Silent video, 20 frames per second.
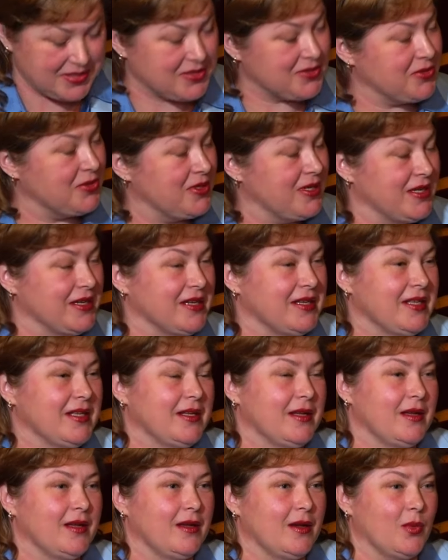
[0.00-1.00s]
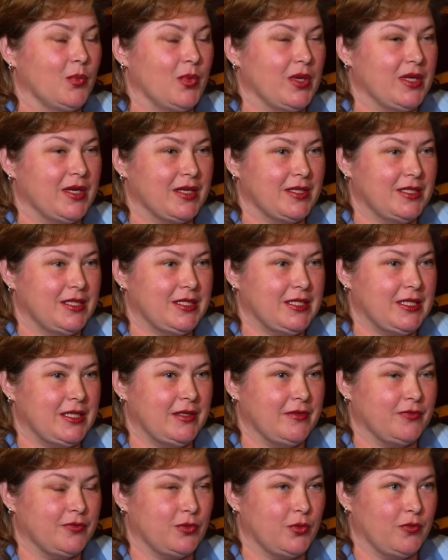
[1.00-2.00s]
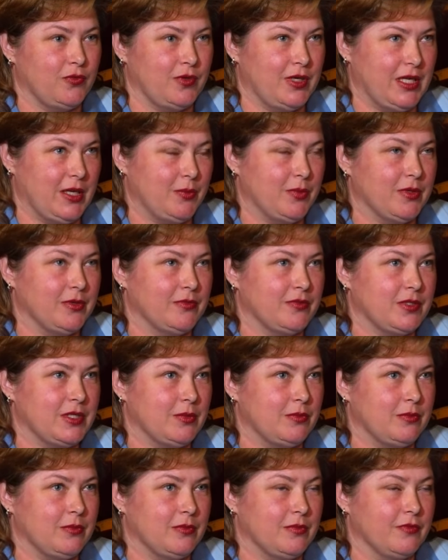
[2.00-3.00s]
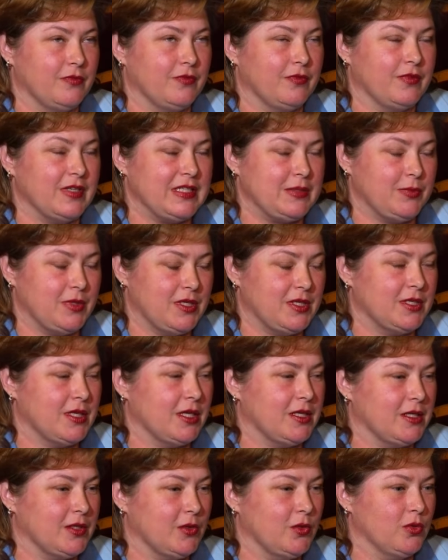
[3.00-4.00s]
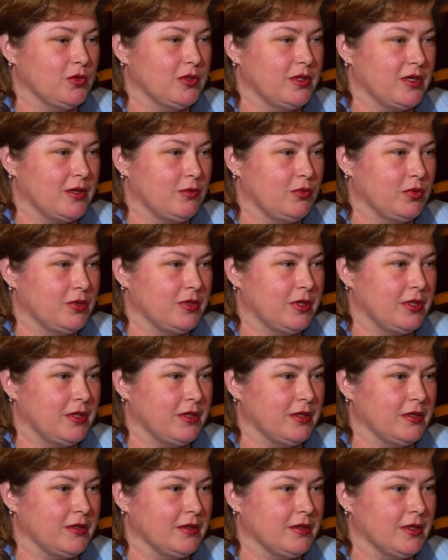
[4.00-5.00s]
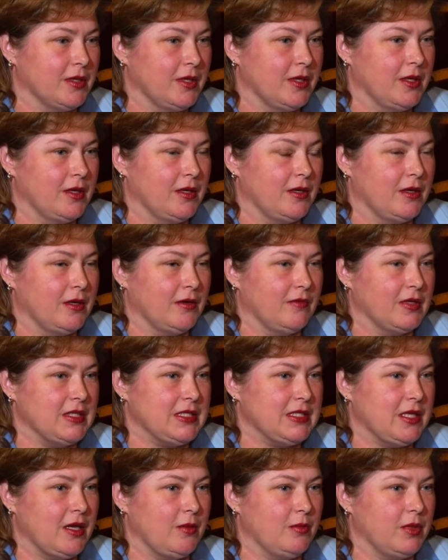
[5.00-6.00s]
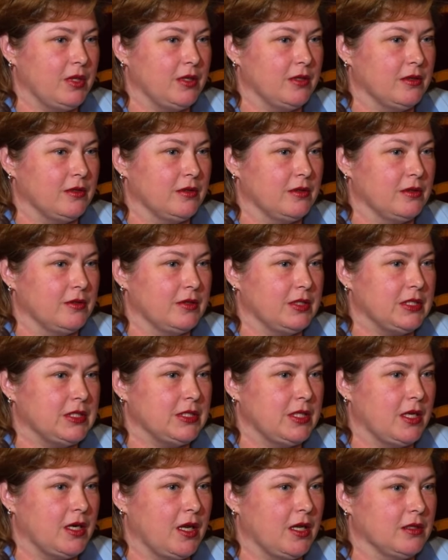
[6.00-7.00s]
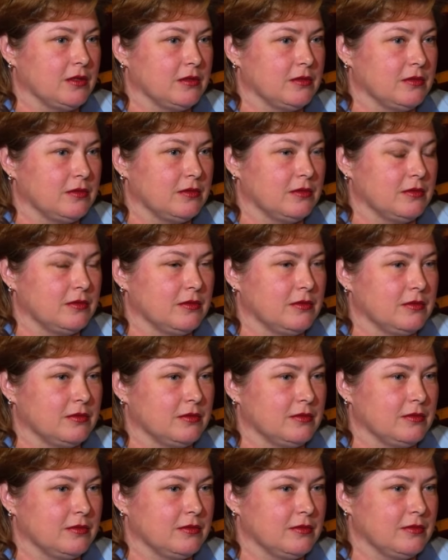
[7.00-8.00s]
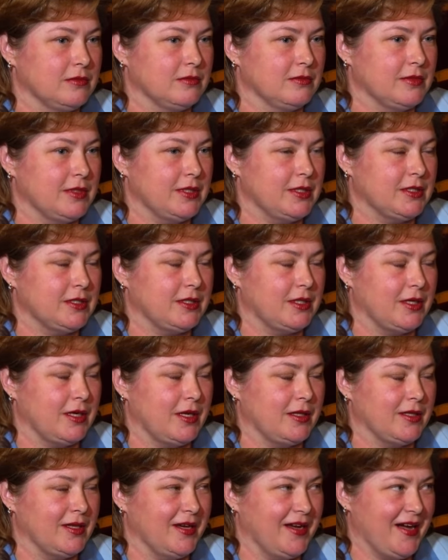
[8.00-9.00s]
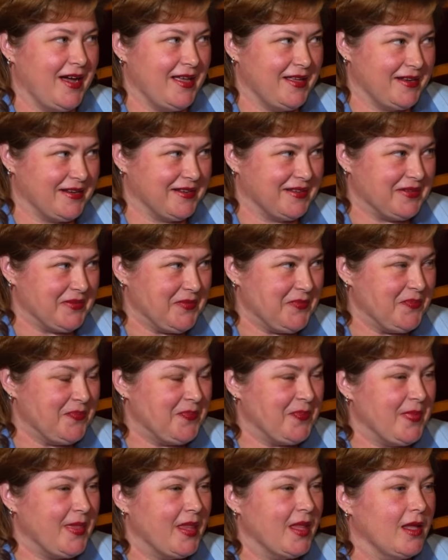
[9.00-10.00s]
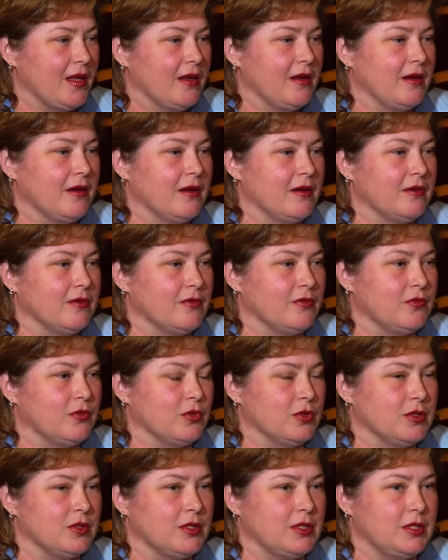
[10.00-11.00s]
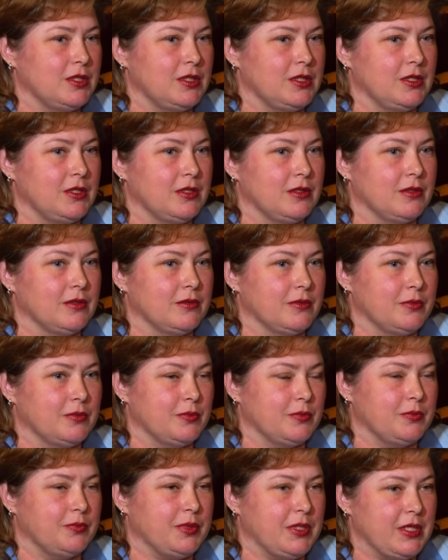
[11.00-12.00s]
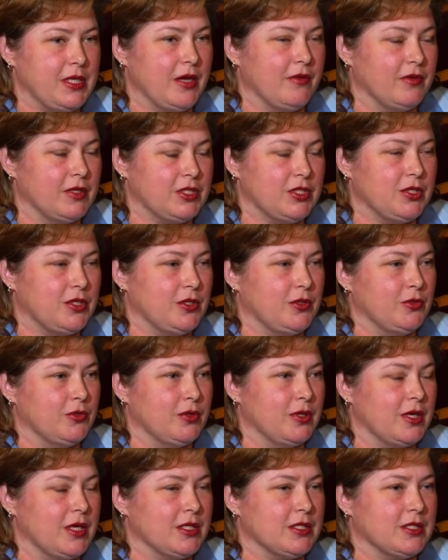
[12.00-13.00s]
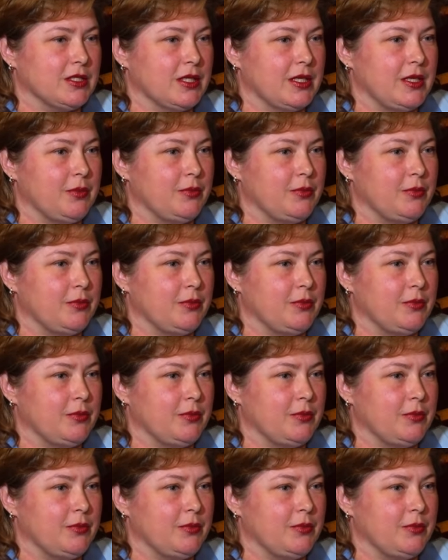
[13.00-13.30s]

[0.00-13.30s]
история. Мои родители в то время, в 80-е годы, работали в ансамбле э, ресторан, ресторана «Айра». Вот. И придя в очередной раз на